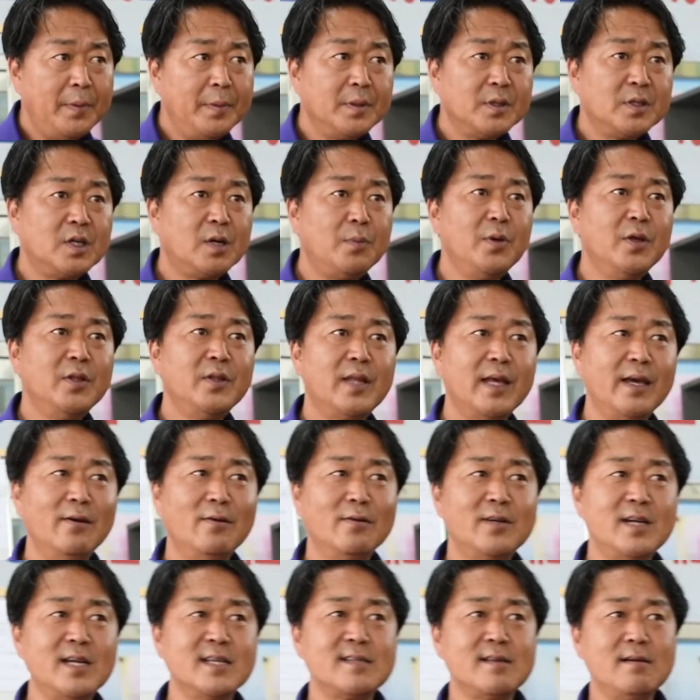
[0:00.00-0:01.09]
그러면 돼요.
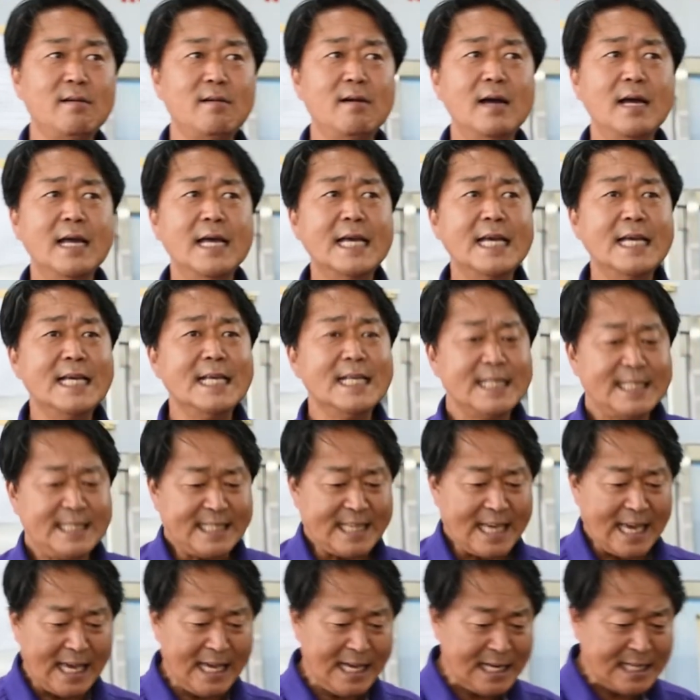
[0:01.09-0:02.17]
그래서
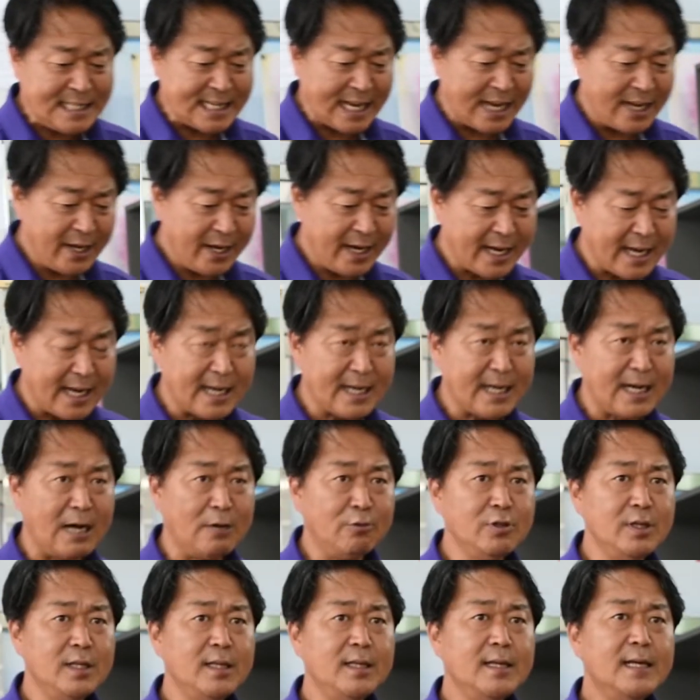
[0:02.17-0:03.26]
제일 자연에
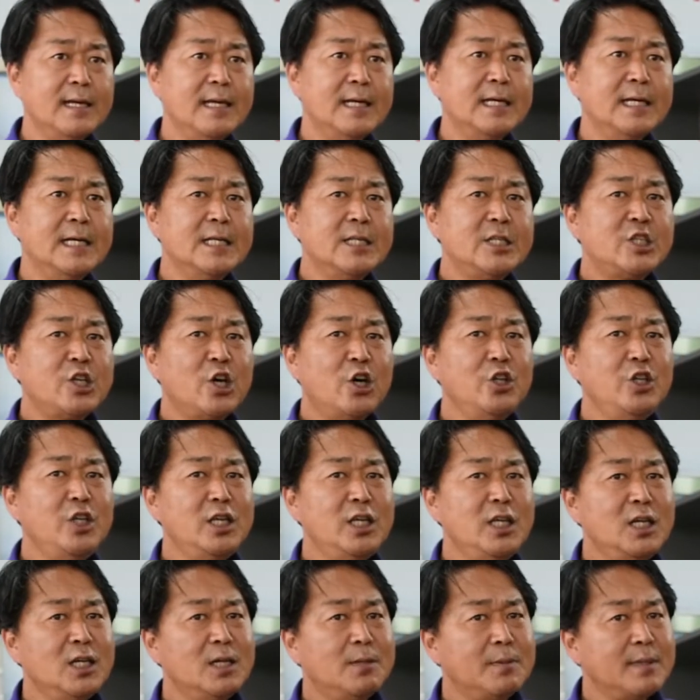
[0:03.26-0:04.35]
가까운
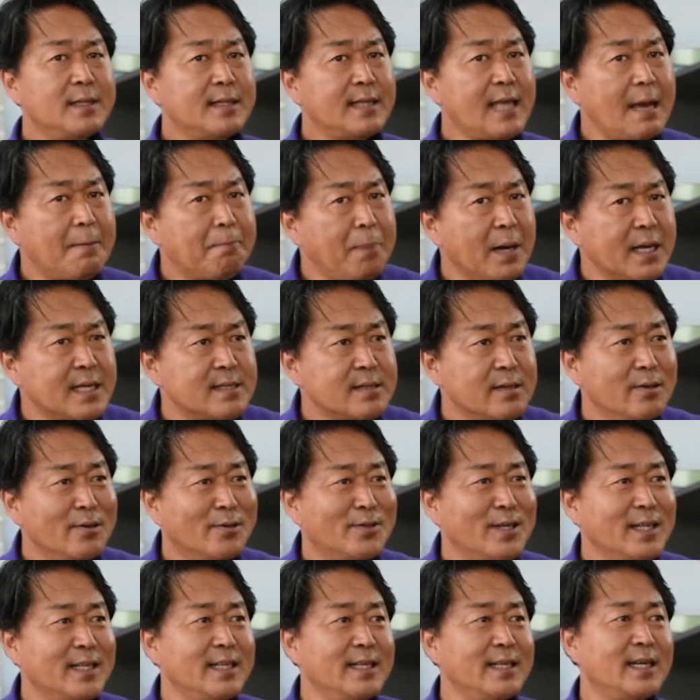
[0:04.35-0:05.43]
천일염을 딱 봤어요.
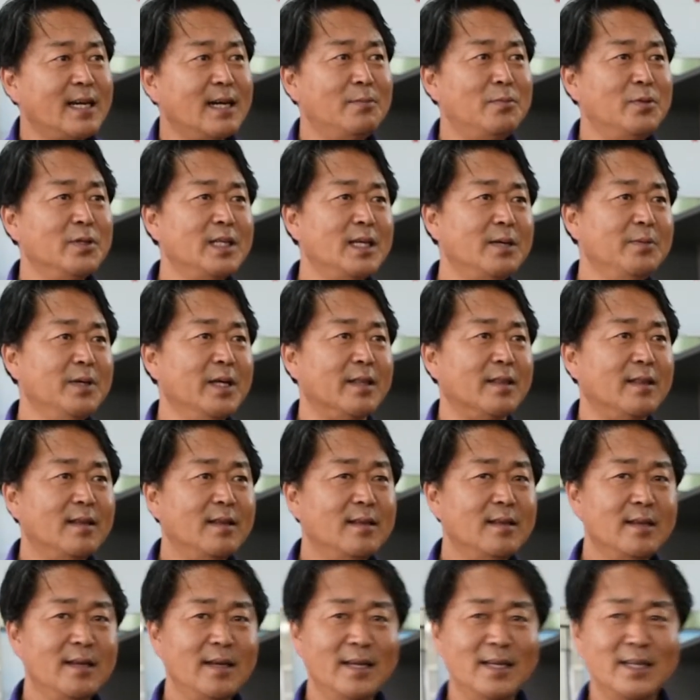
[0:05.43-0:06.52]
그랬더니 뭐냐면
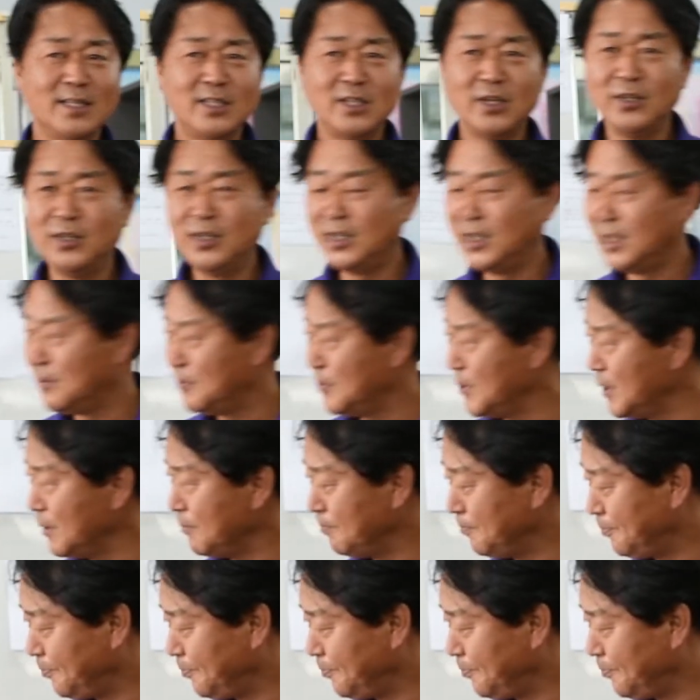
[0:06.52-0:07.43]
천일염은